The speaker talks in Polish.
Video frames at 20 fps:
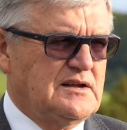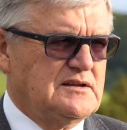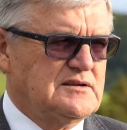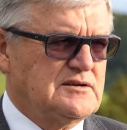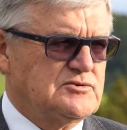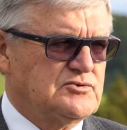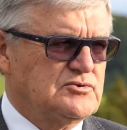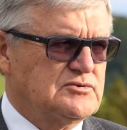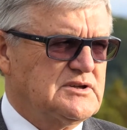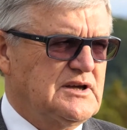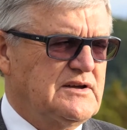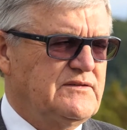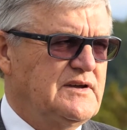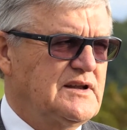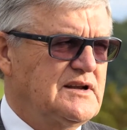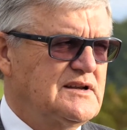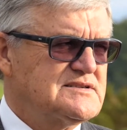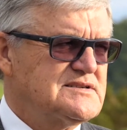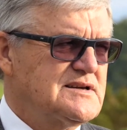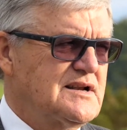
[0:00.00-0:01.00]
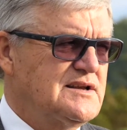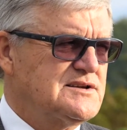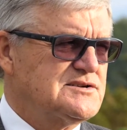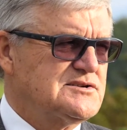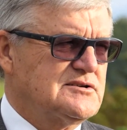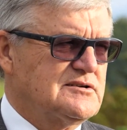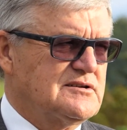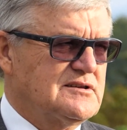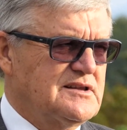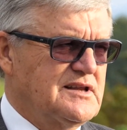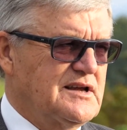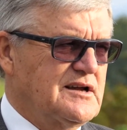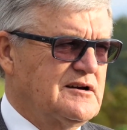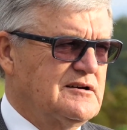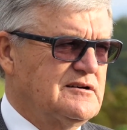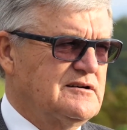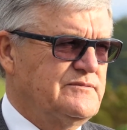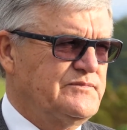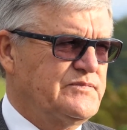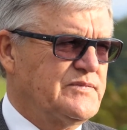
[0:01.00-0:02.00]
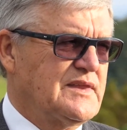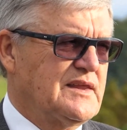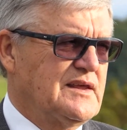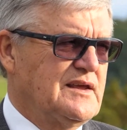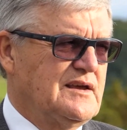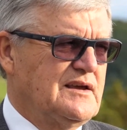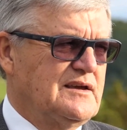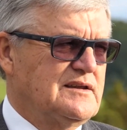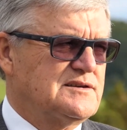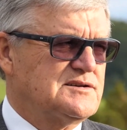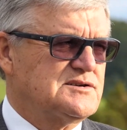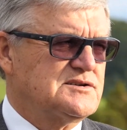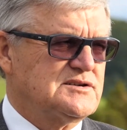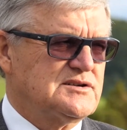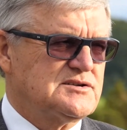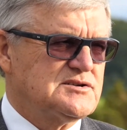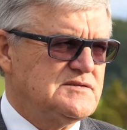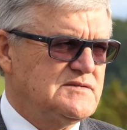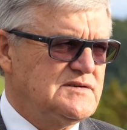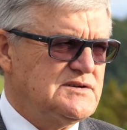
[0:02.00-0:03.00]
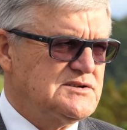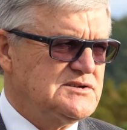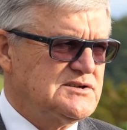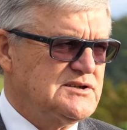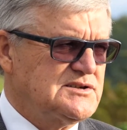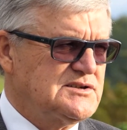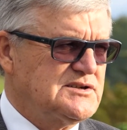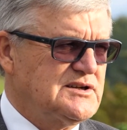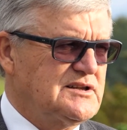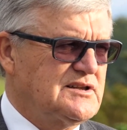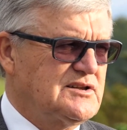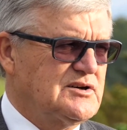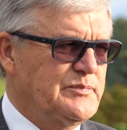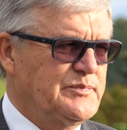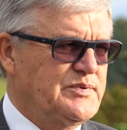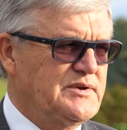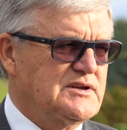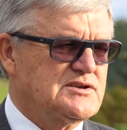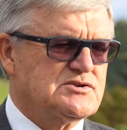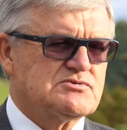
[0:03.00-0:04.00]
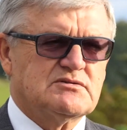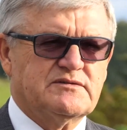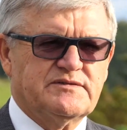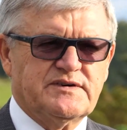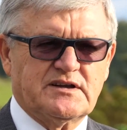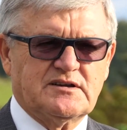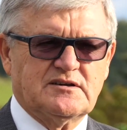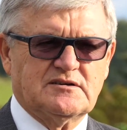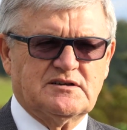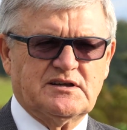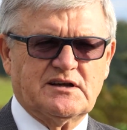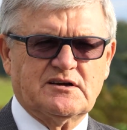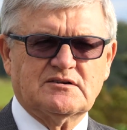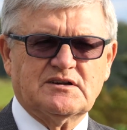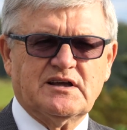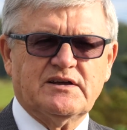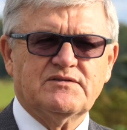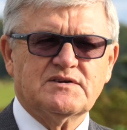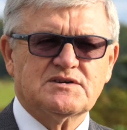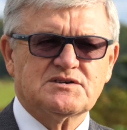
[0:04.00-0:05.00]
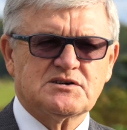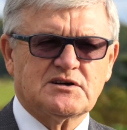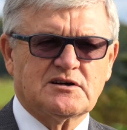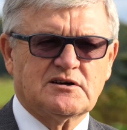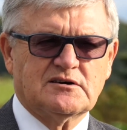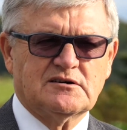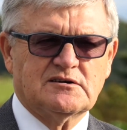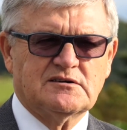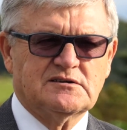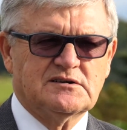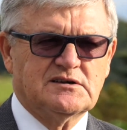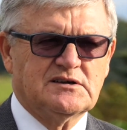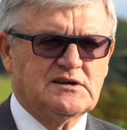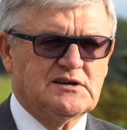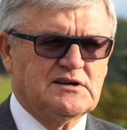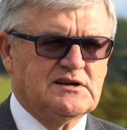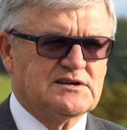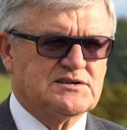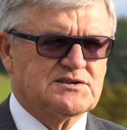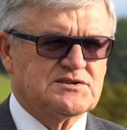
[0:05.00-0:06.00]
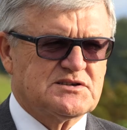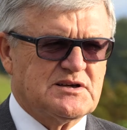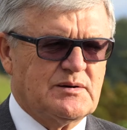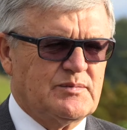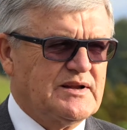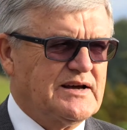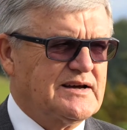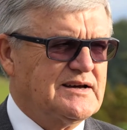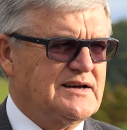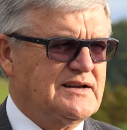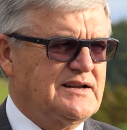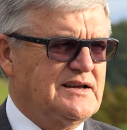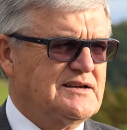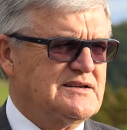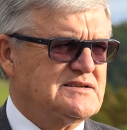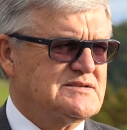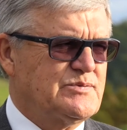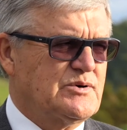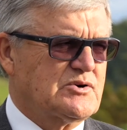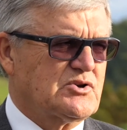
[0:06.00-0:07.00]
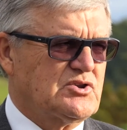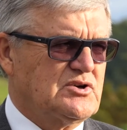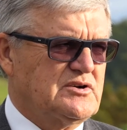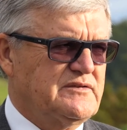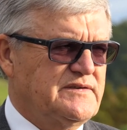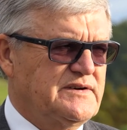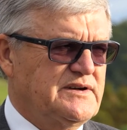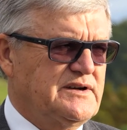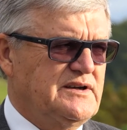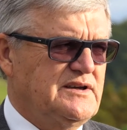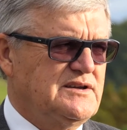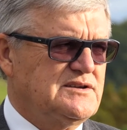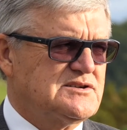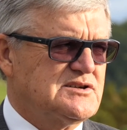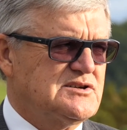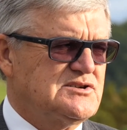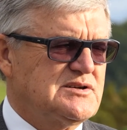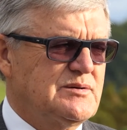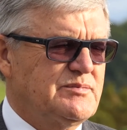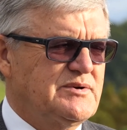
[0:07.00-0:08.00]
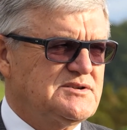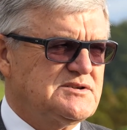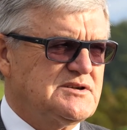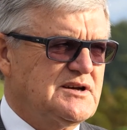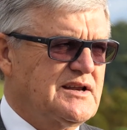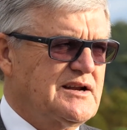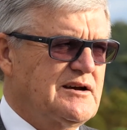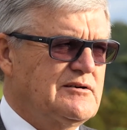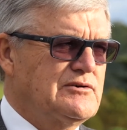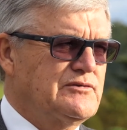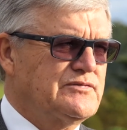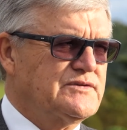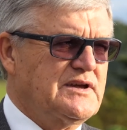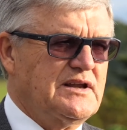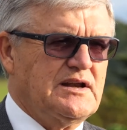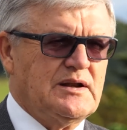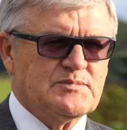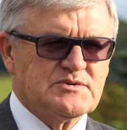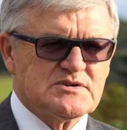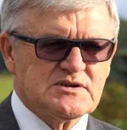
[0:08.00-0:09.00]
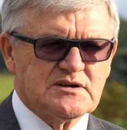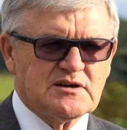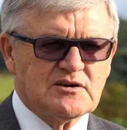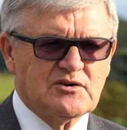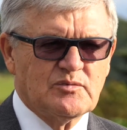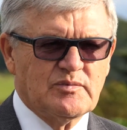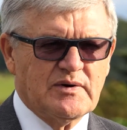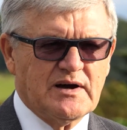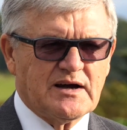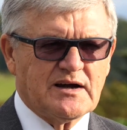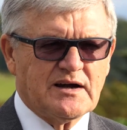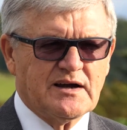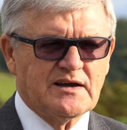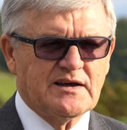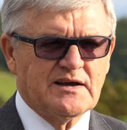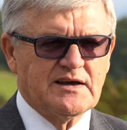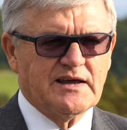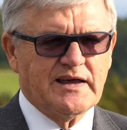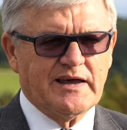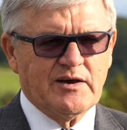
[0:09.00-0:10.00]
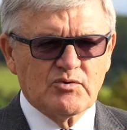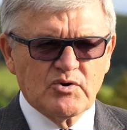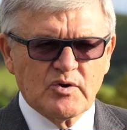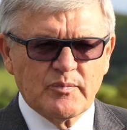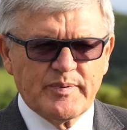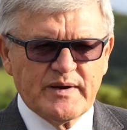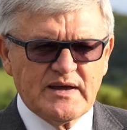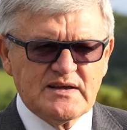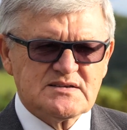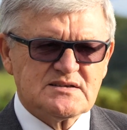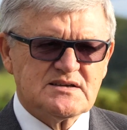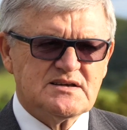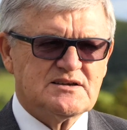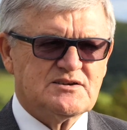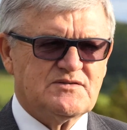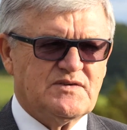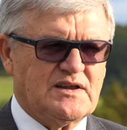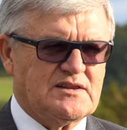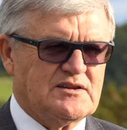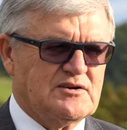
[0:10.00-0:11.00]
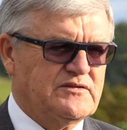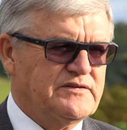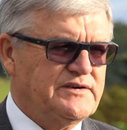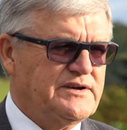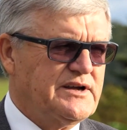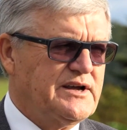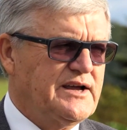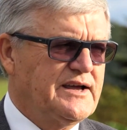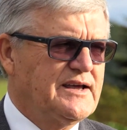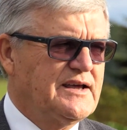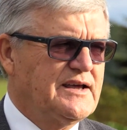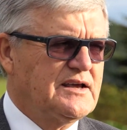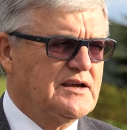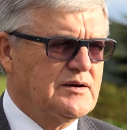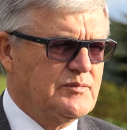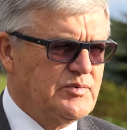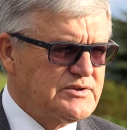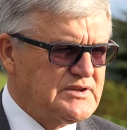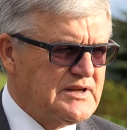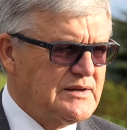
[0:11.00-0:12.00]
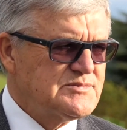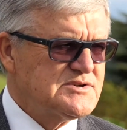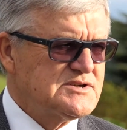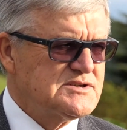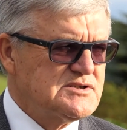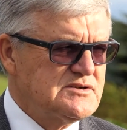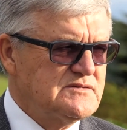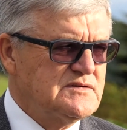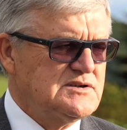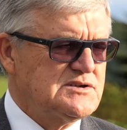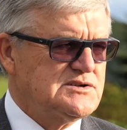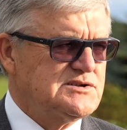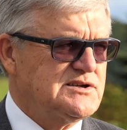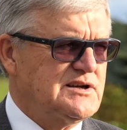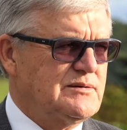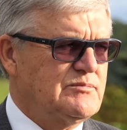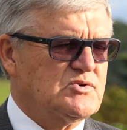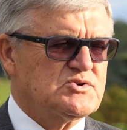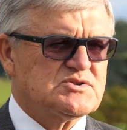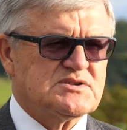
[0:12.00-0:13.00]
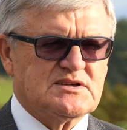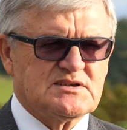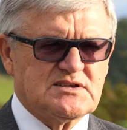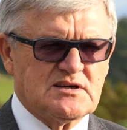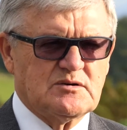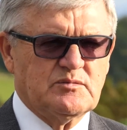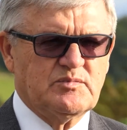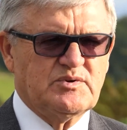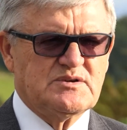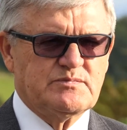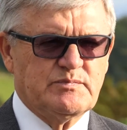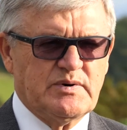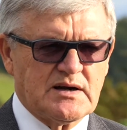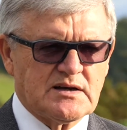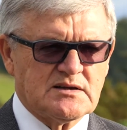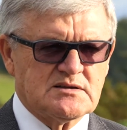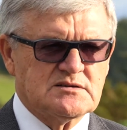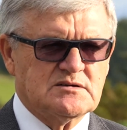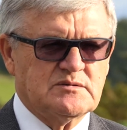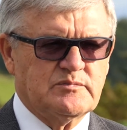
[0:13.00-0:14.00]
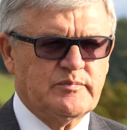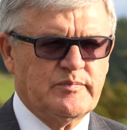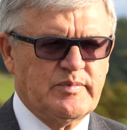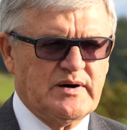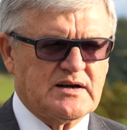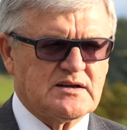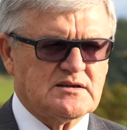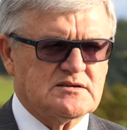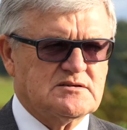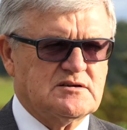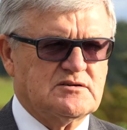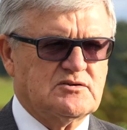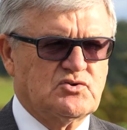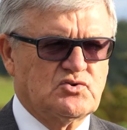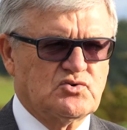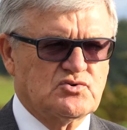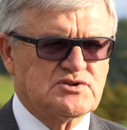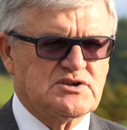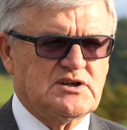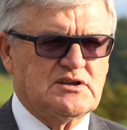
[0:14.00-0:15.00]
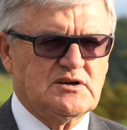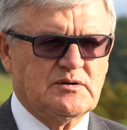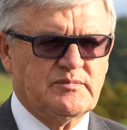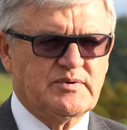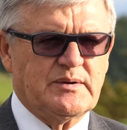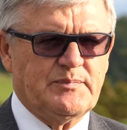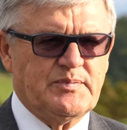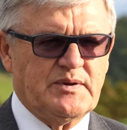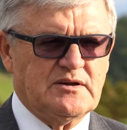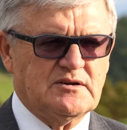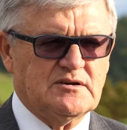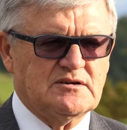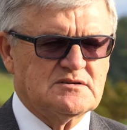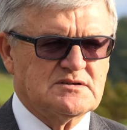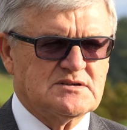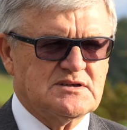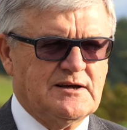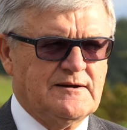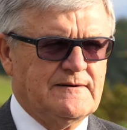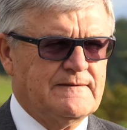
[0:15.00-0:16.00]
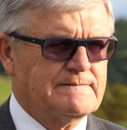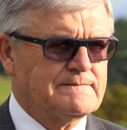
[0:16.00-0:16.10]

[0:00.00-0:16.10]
to tutaj wiele zależy od tego, czy rzeczywiście się dopnie człowiek do tego najwyższego szczebla kariery sportowej i czy się będzie grało w najlepszych klubach europejskich, światowych, bo tam rzeczywiście można zarobić bardzo, bardzo duże, dobre pieniądze.